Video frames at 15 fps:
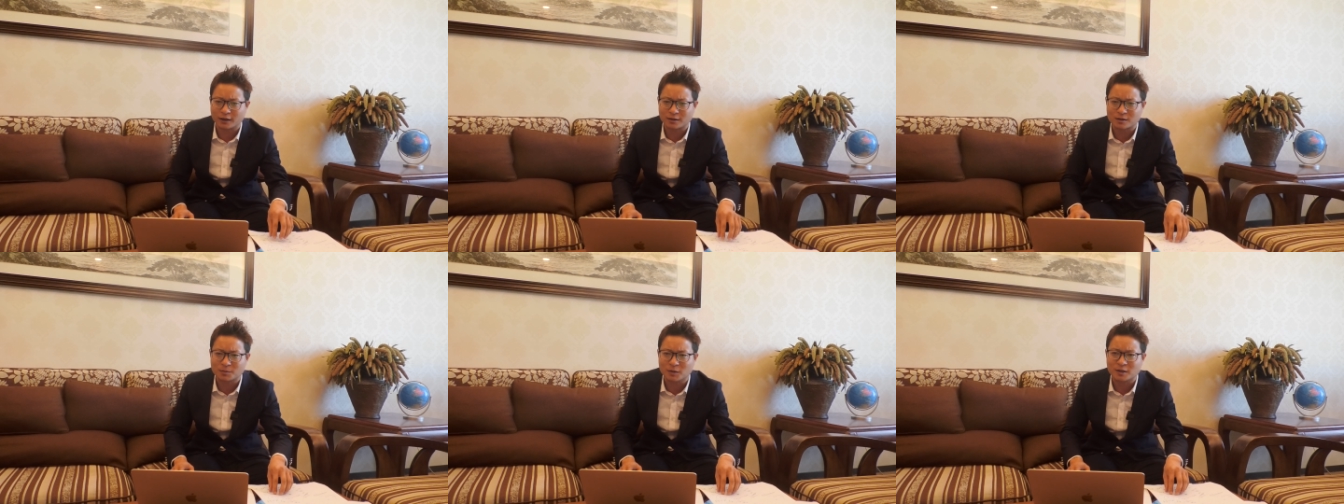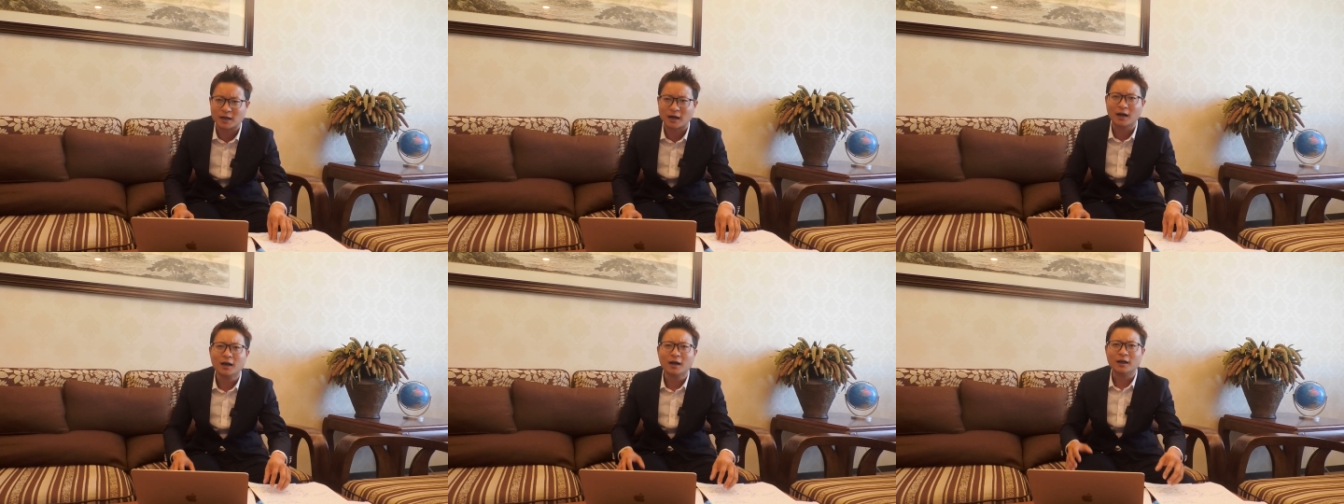给资本
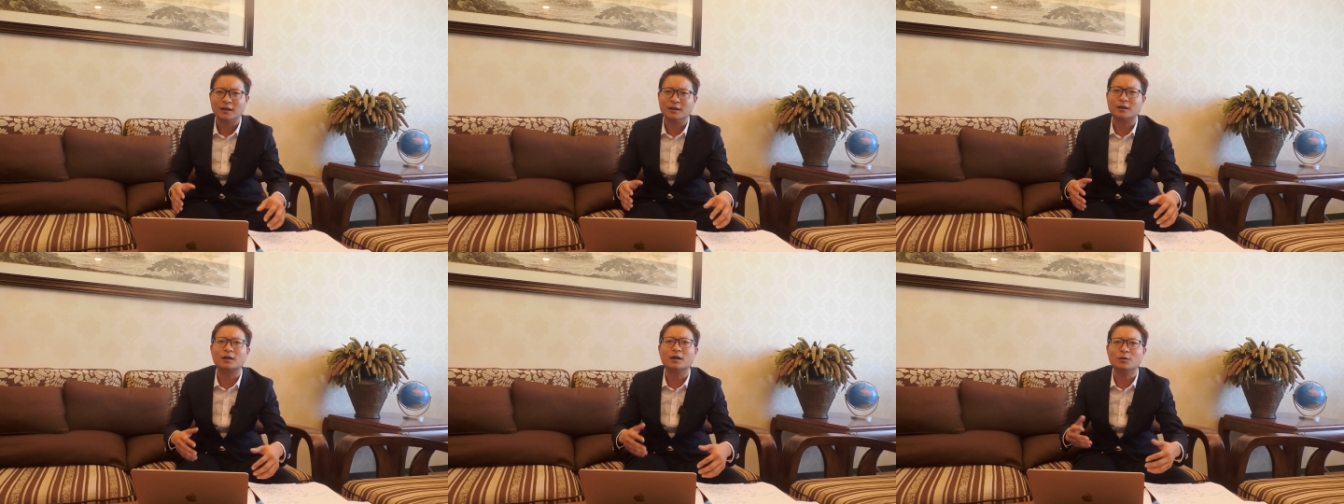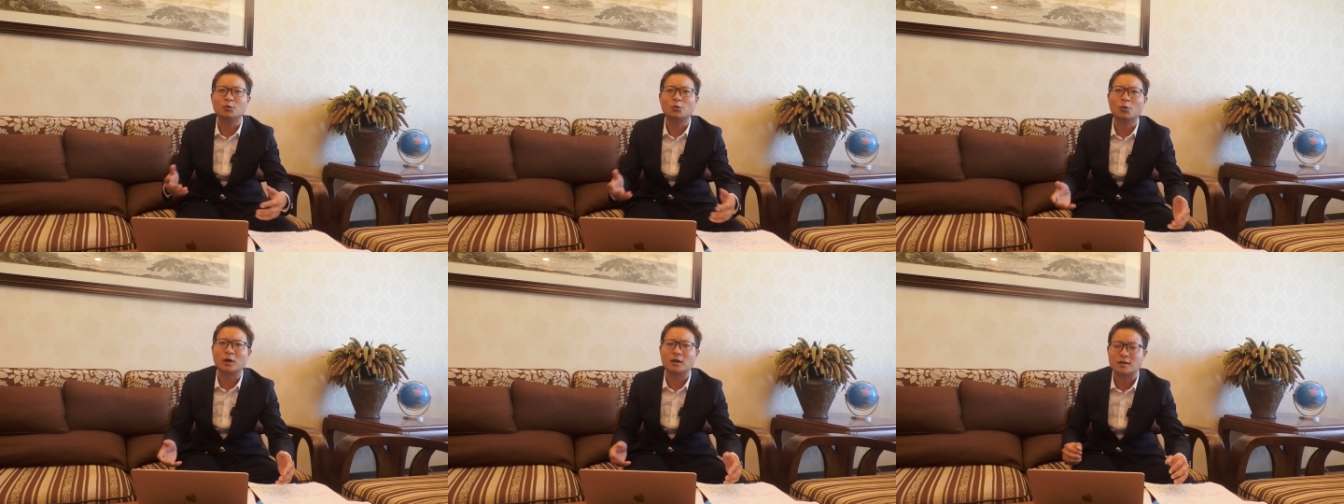家以
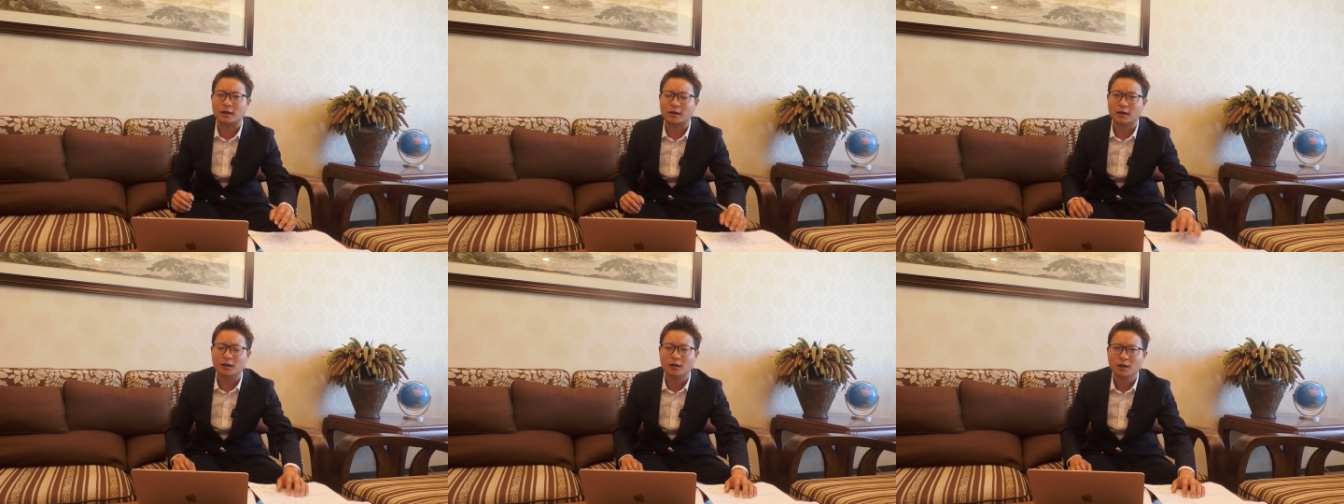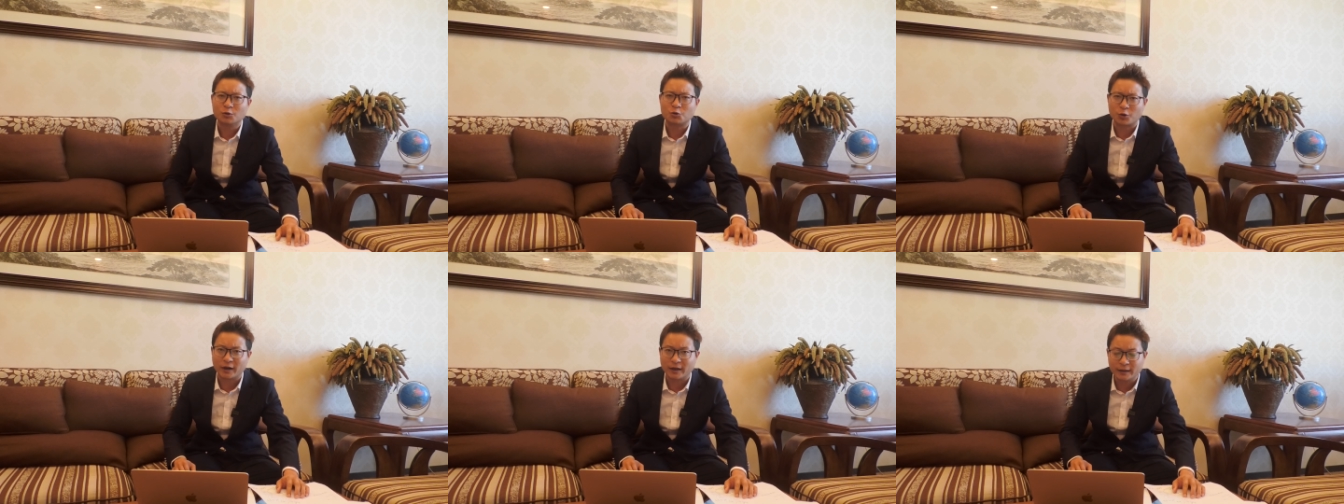更多的这个
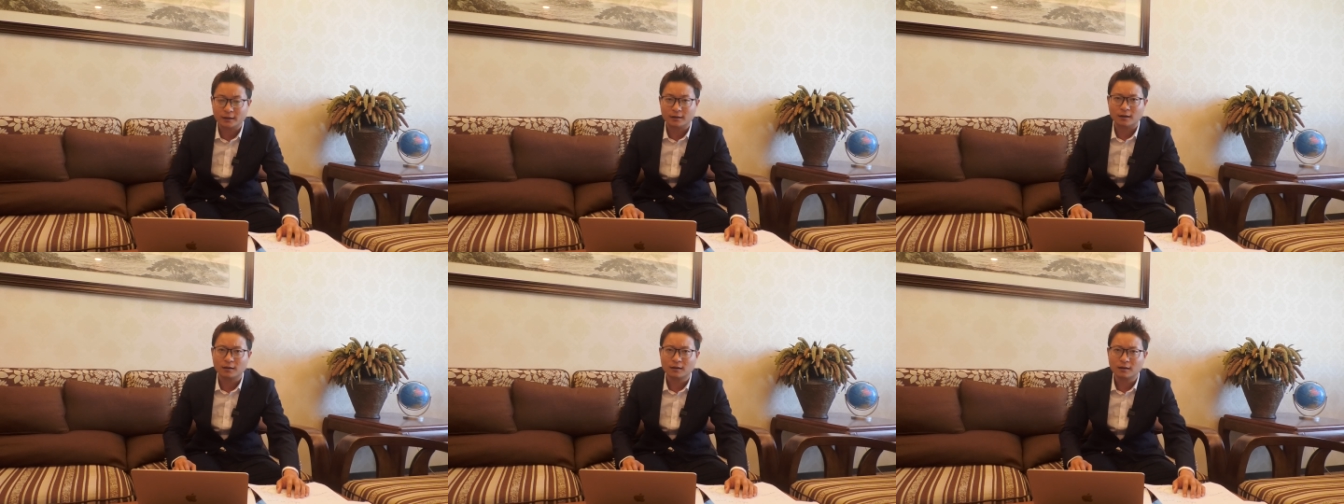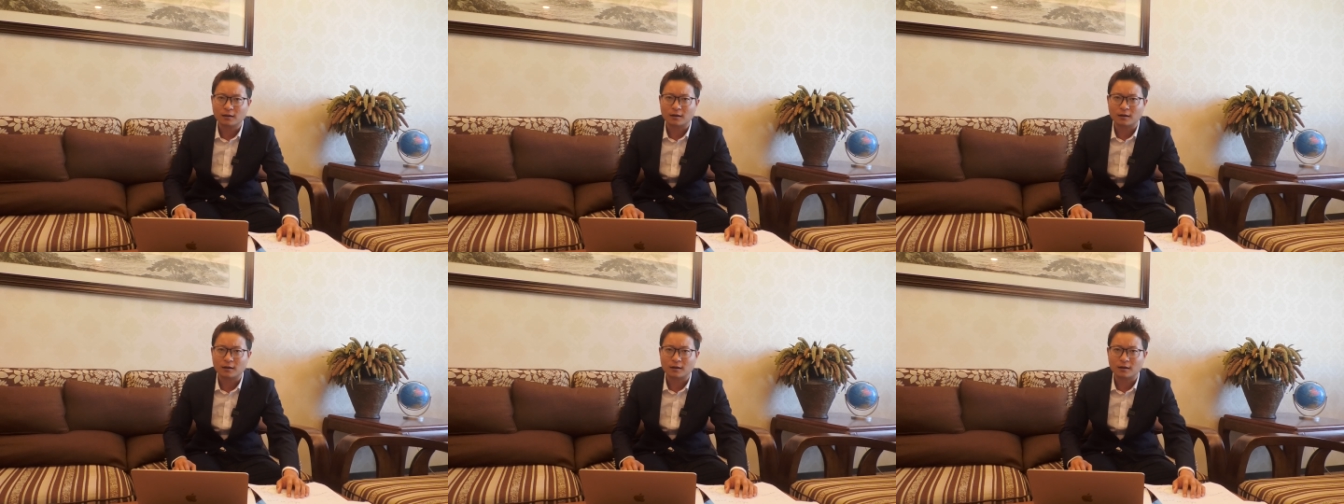权利呢？